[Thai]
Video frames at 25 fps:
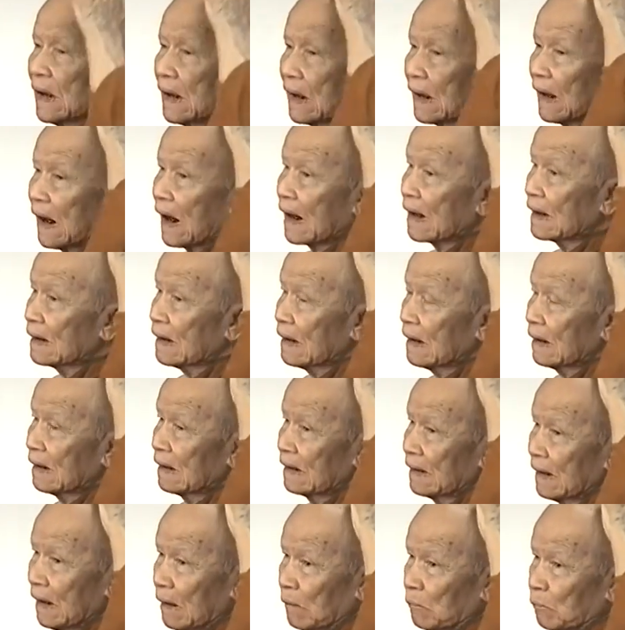ครั้งหนึ่ง
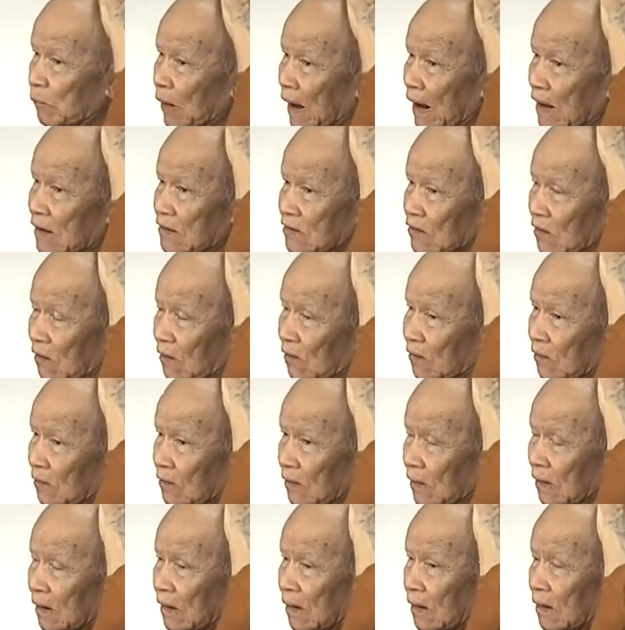หนึ่งพันสอง
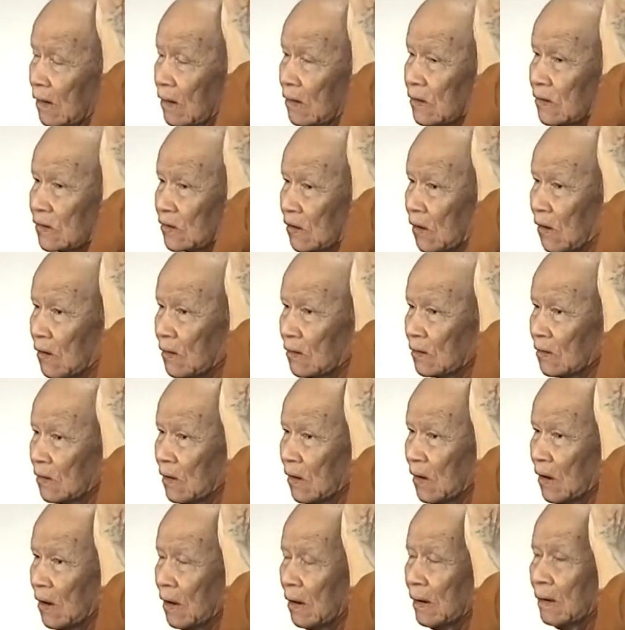สอง
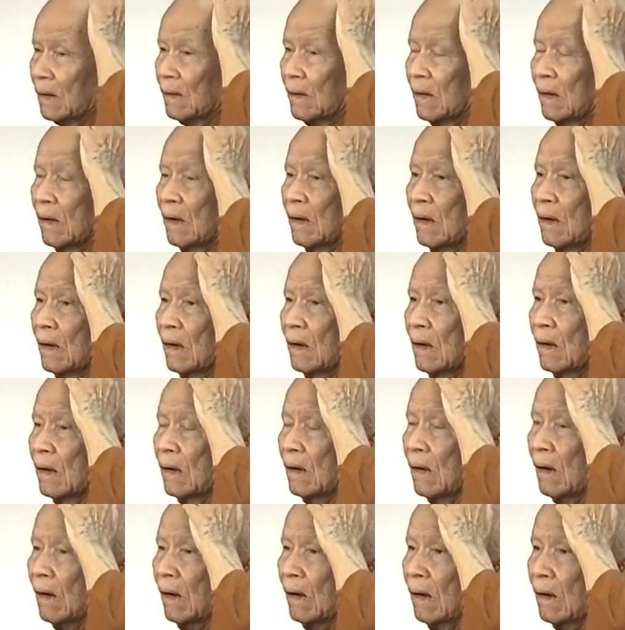ร้อย
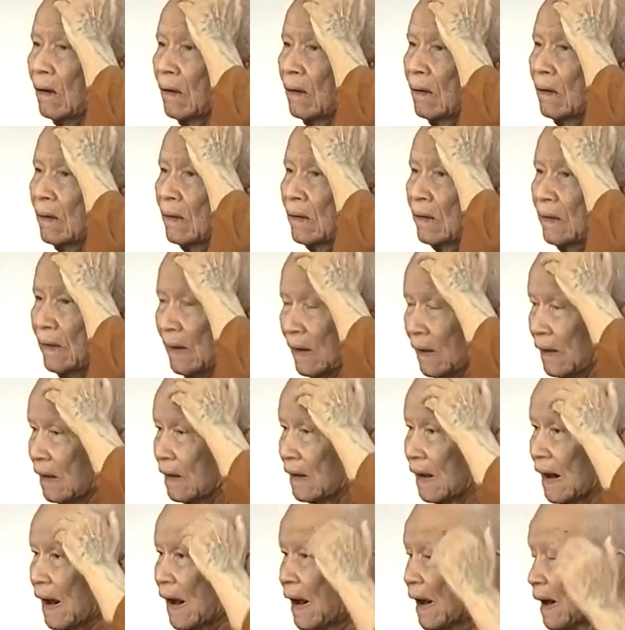อ๋อหนึ่ง
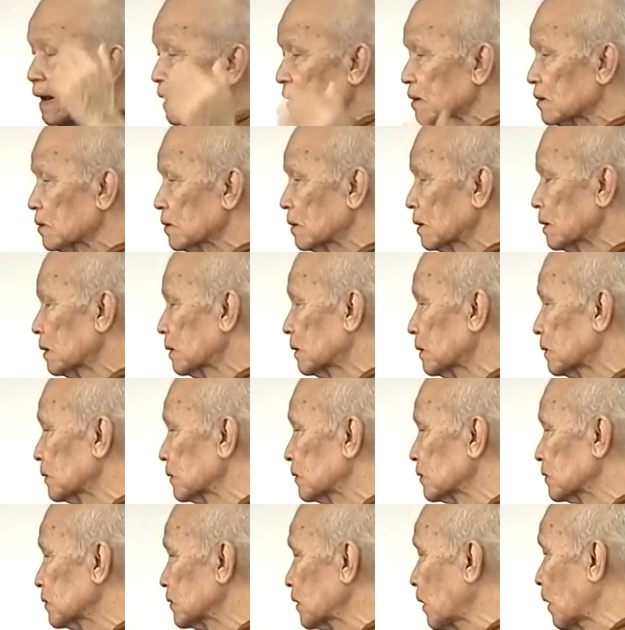ล้าน
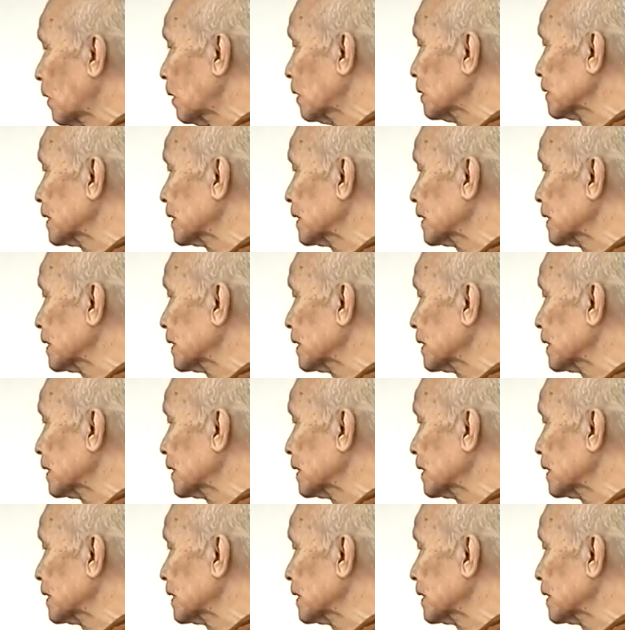สอง